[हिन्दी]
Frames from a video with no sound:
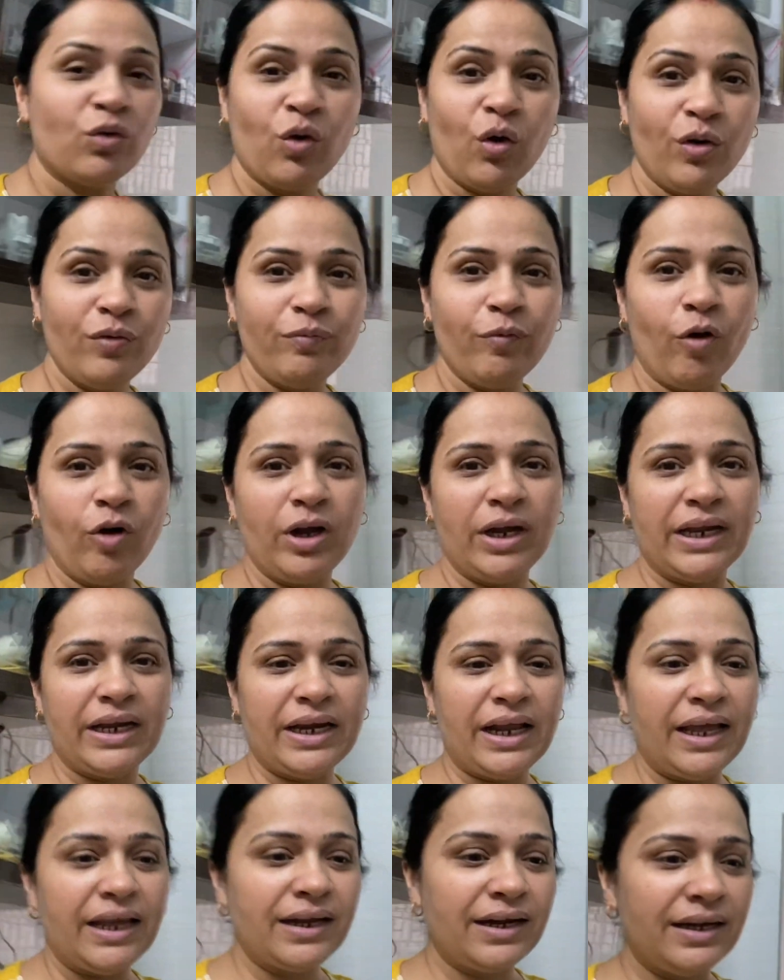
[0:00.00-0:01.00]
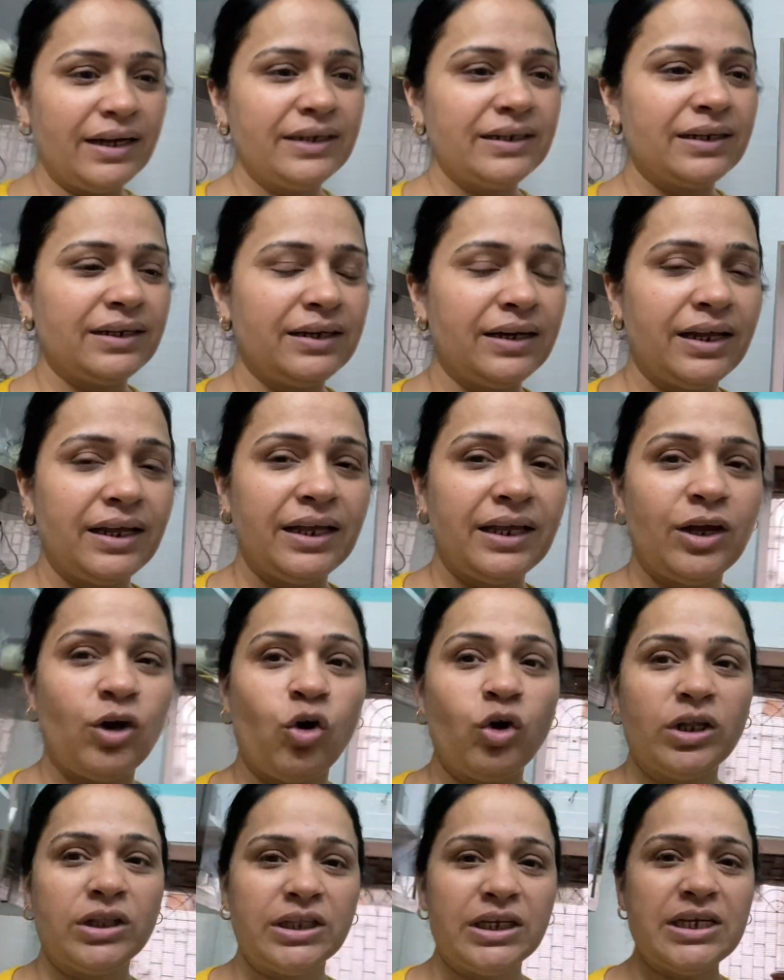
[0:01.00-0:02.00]
गोल्फ बॉल लेना है कलेक्ट करना है
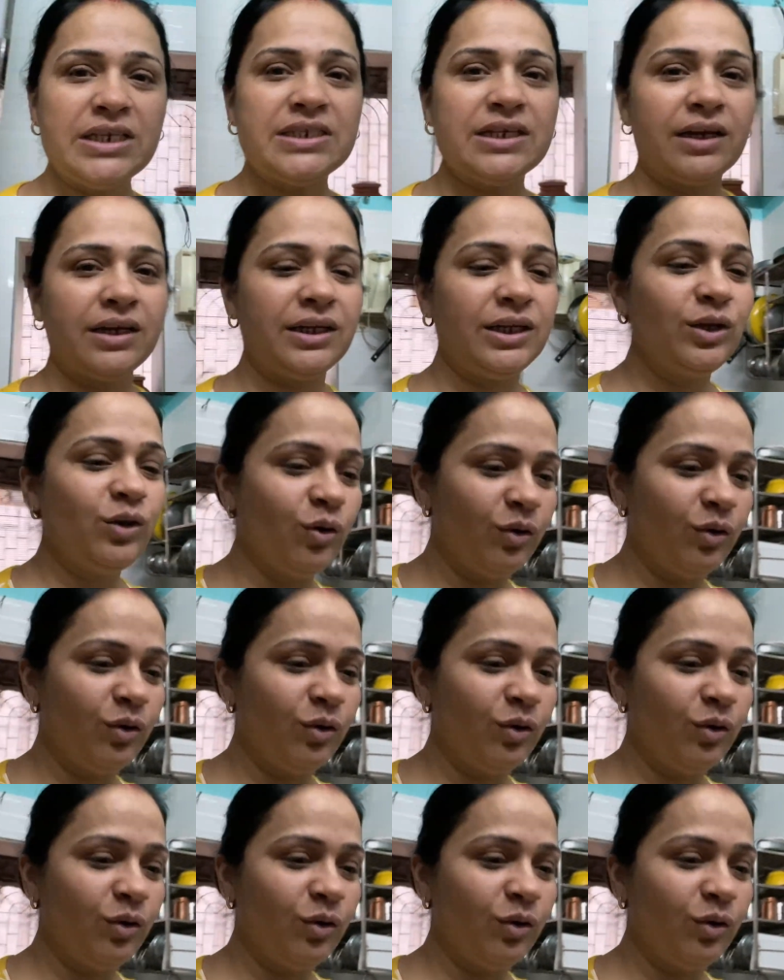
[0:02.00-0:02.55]
और इतने सारे